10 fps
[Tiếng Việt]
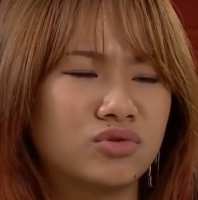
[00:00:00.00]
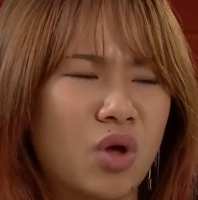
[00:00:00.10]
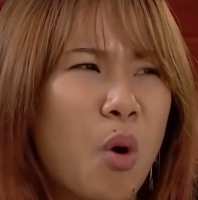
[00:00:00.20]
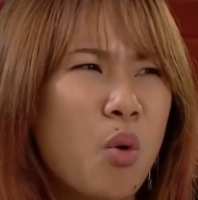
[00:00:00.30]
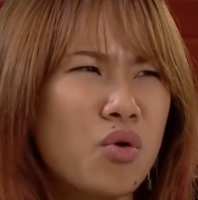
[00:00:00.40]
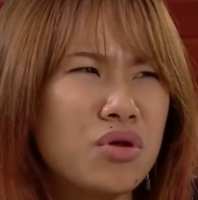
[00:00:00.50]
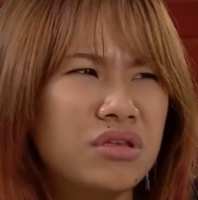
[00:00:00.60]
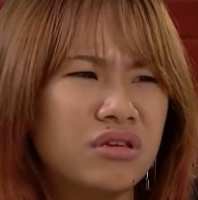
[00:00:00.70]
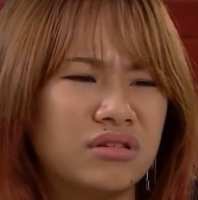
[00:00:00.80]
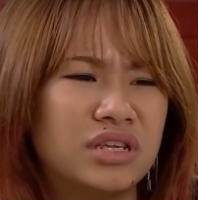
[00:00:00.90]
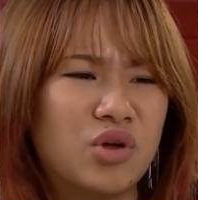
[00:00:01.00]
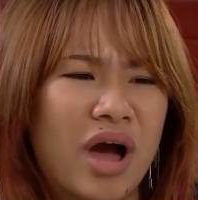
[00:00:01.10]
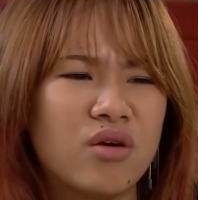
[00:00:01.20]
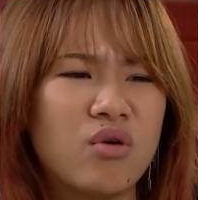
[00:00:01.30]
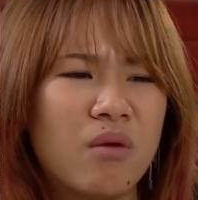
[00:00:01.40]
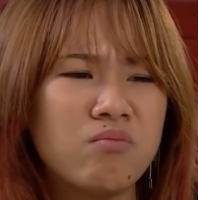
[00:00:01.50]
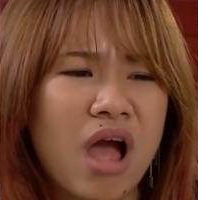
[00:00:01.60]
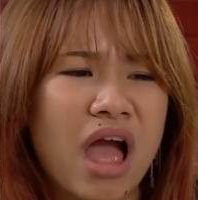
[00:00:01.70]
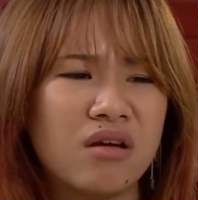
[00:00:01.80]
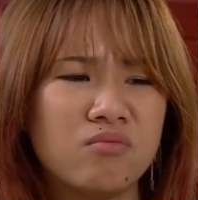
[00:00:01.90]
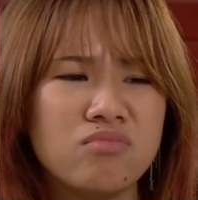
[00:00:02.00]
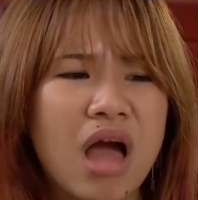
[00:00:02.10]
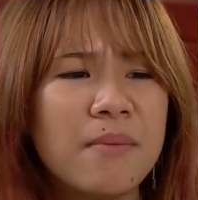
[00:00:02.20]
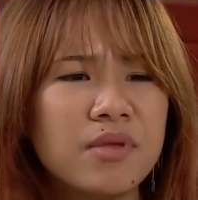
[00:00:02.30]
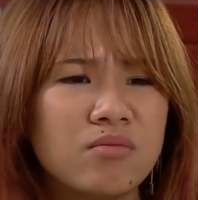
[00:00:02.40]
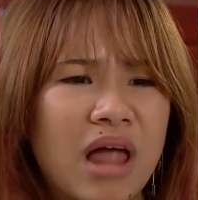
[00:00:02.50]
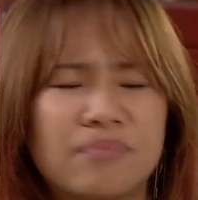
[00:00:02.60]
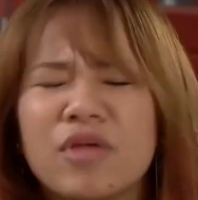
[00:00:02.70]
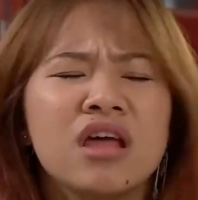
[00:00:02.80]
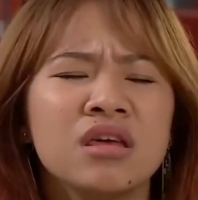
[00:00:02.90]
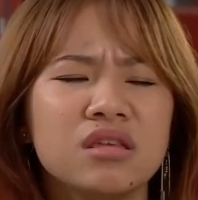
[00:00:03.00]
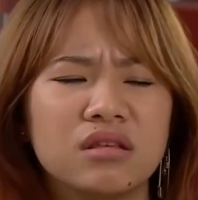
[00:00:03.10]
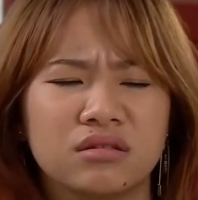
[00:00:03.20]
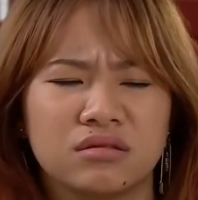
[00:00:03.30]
Thôi, điện thoại của ổng mà Ổng làm gì ổng làm, để đi